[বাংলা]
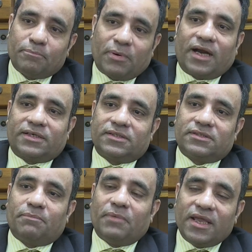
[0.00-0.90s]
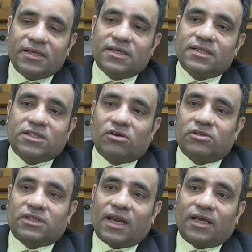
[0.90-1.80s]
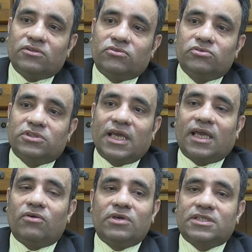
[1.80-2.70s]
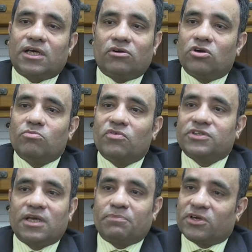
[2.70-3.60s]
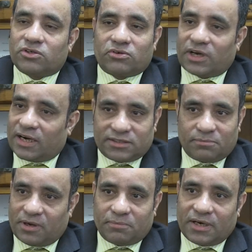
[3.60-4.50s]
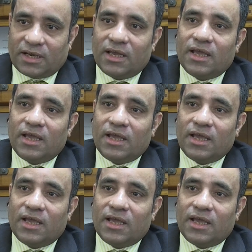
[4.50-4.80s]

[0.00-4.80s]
বাট যে মেইন জিনিসটা হলো তারা কিন্তু যে কেউ ইচ্ছা করলে হোম অফিসে অ্যাপ্লিকেশন করে আসতে পারবে না